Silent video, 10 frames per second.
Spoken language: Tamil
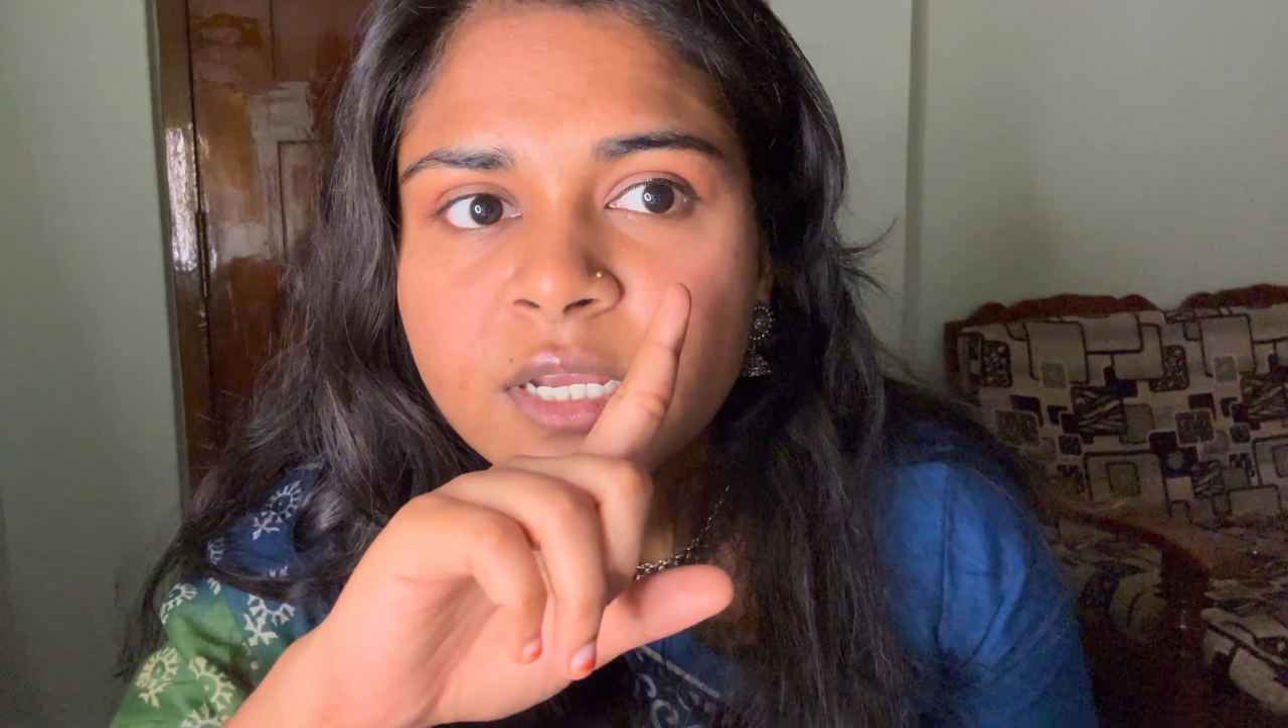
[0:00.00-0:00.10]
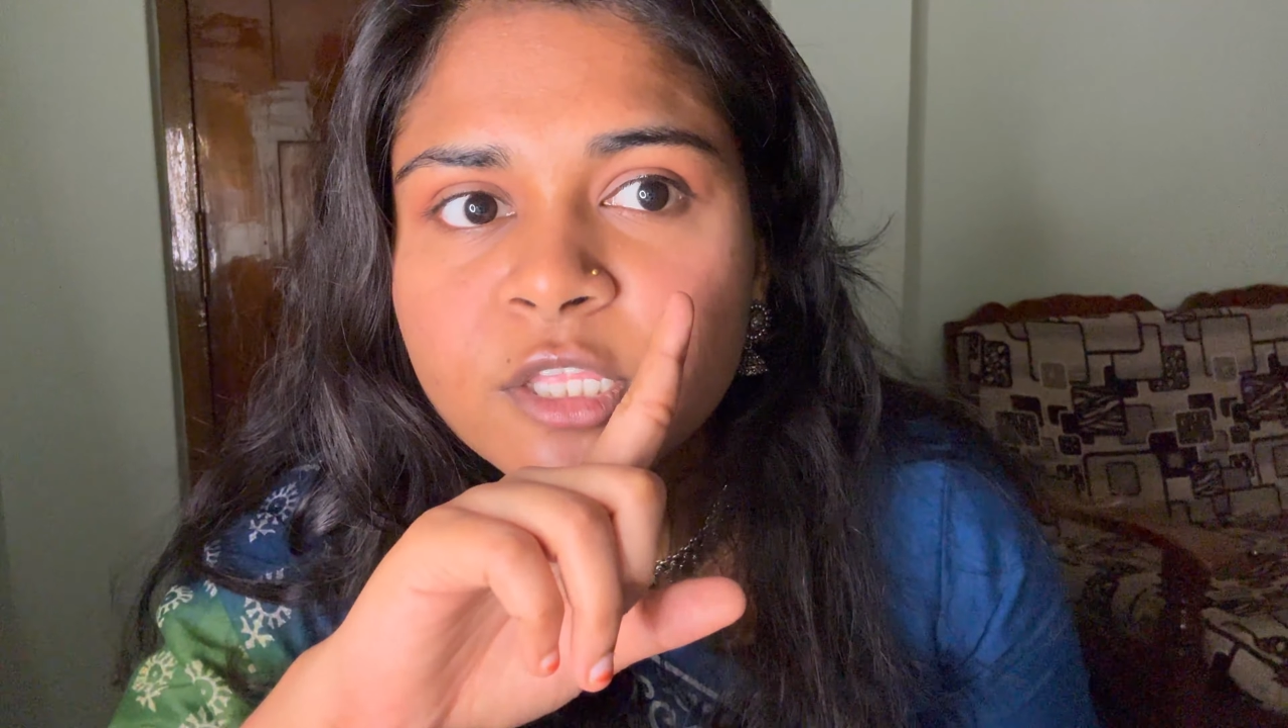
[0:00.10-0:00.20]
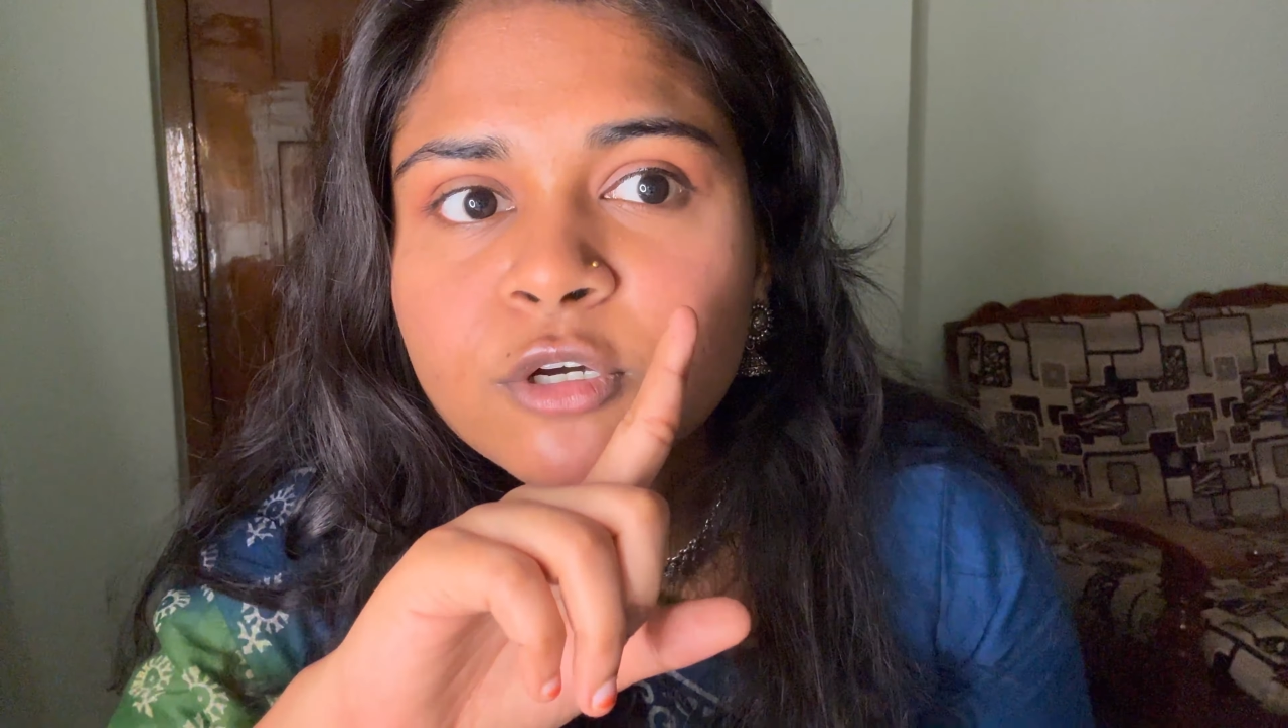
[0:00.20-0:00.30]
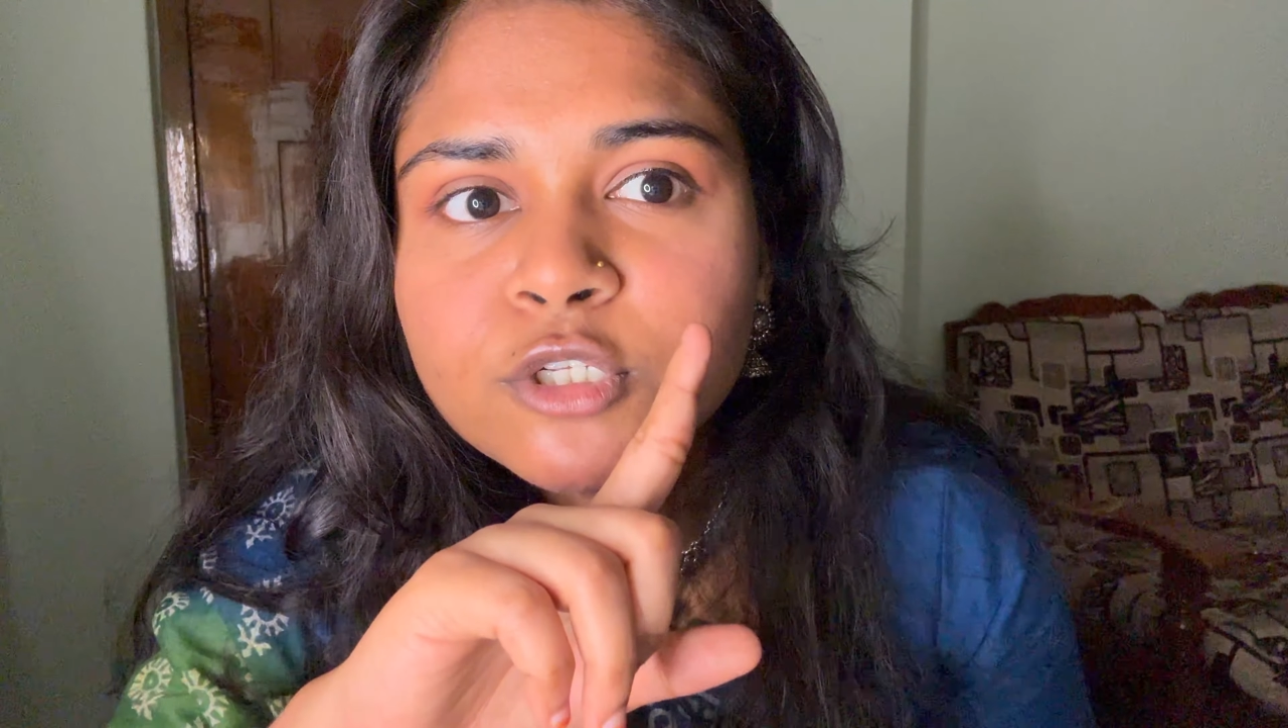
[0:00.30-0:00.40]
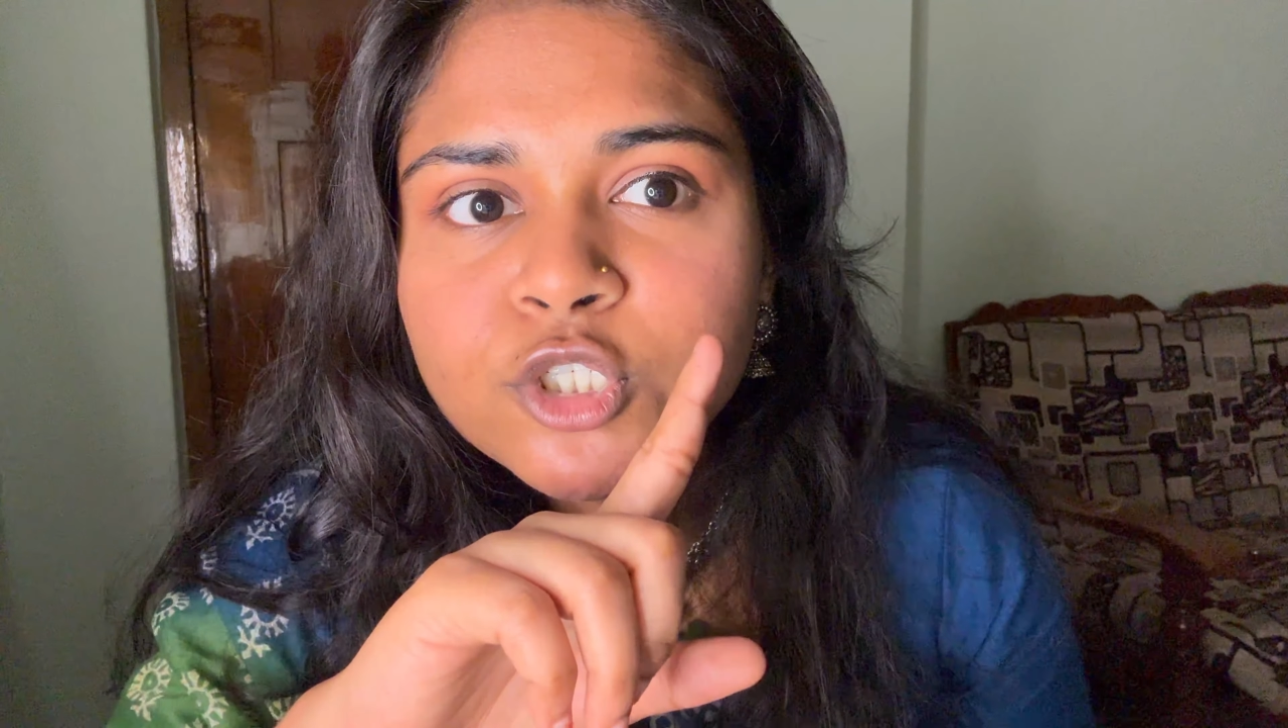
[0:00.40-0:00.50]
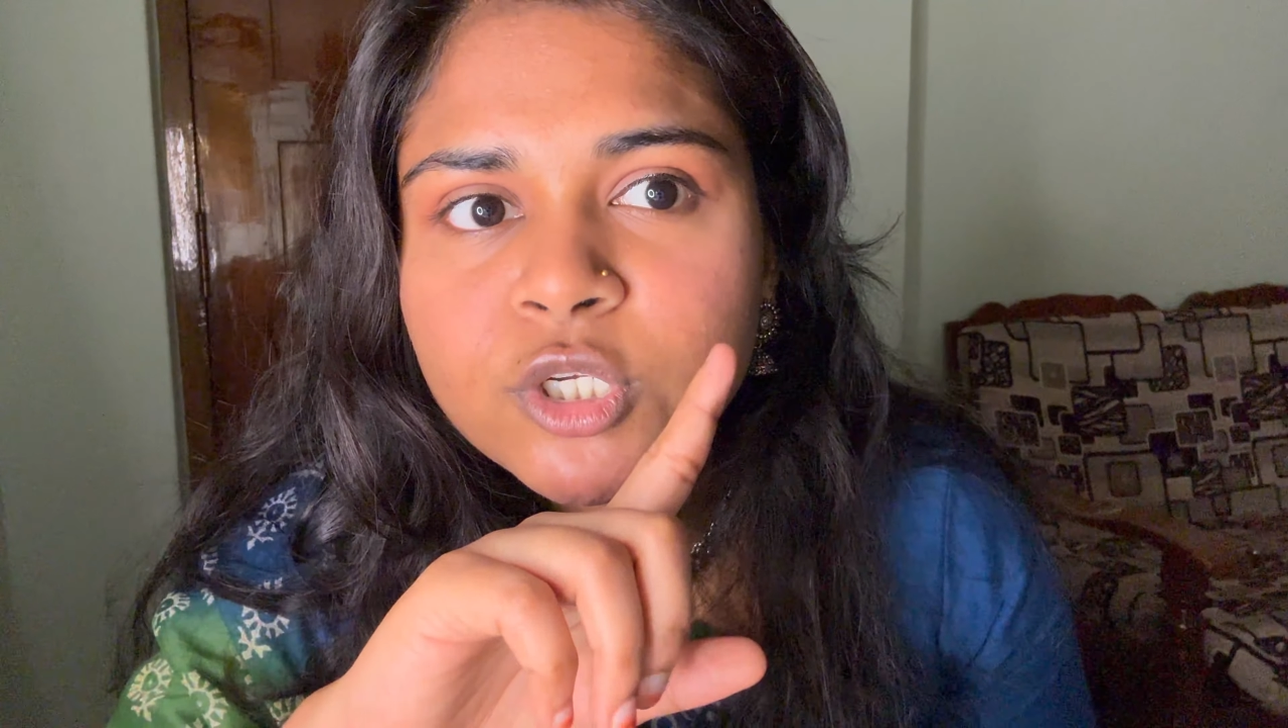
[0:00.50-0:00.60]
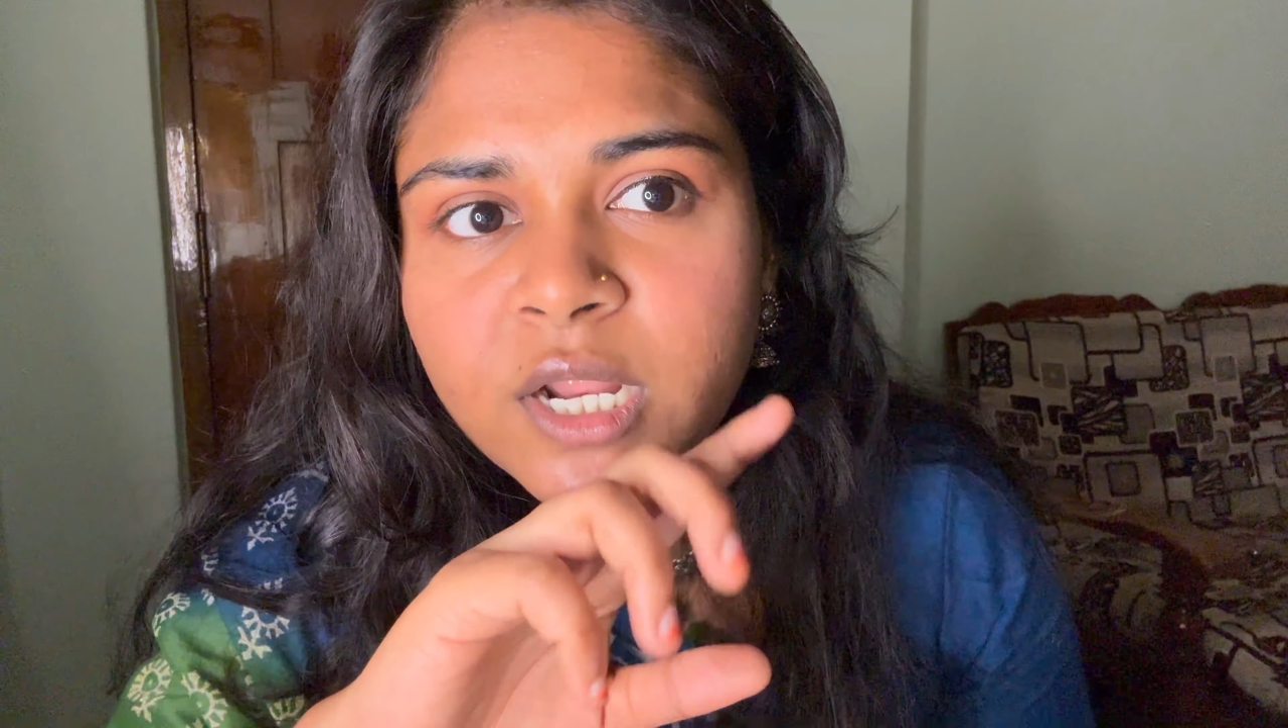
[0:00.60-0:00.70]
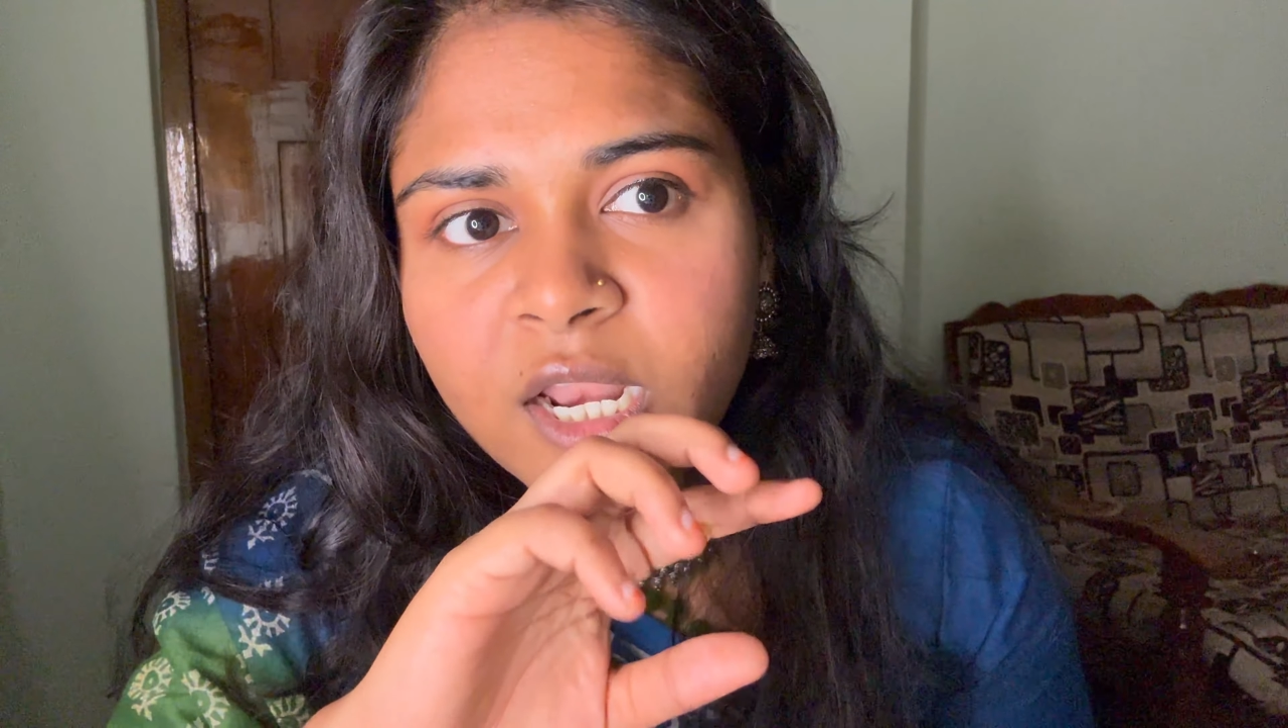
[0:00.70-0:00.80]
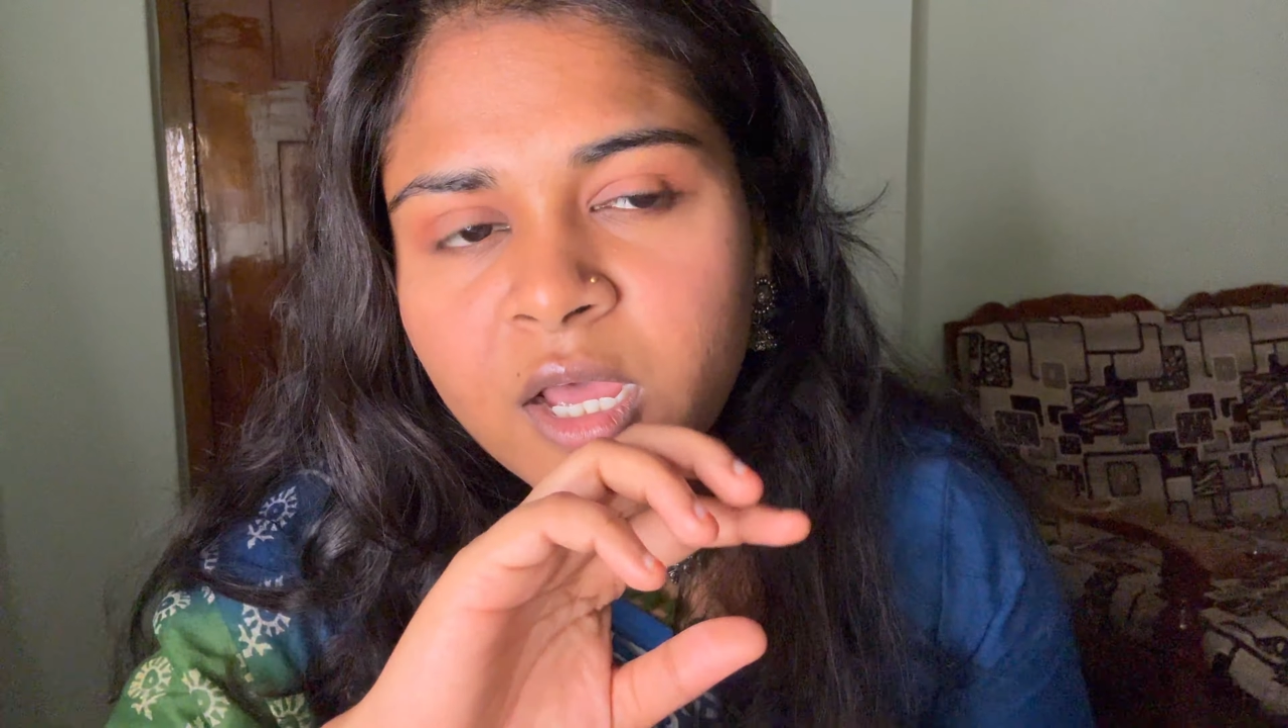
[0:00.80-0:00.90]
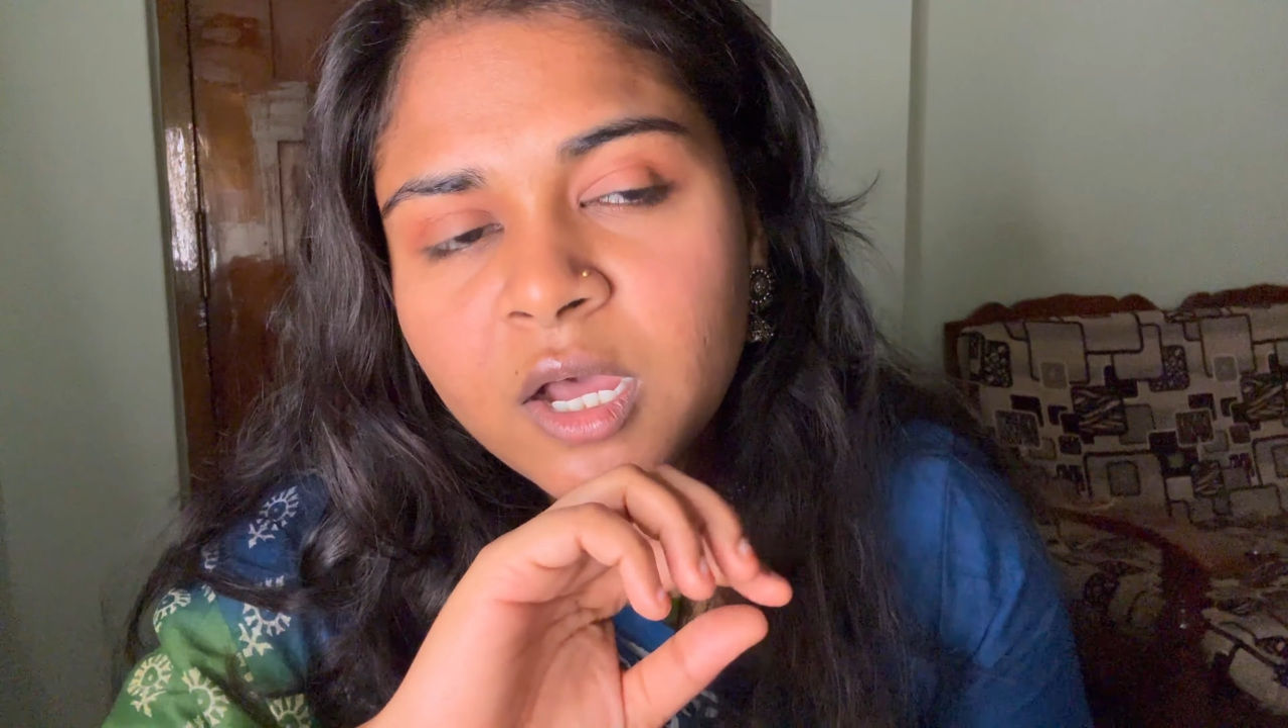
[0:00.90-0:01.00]
இது கொஞ்சம்
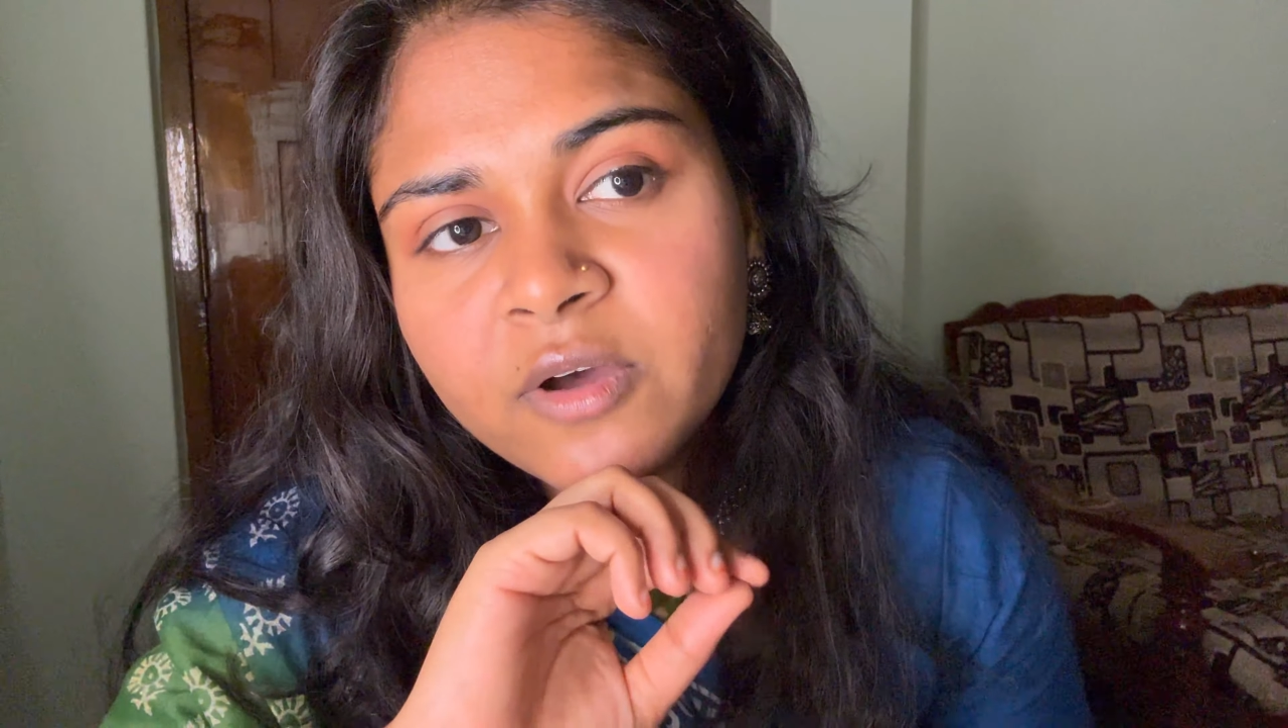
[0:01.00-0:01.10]
நல்லா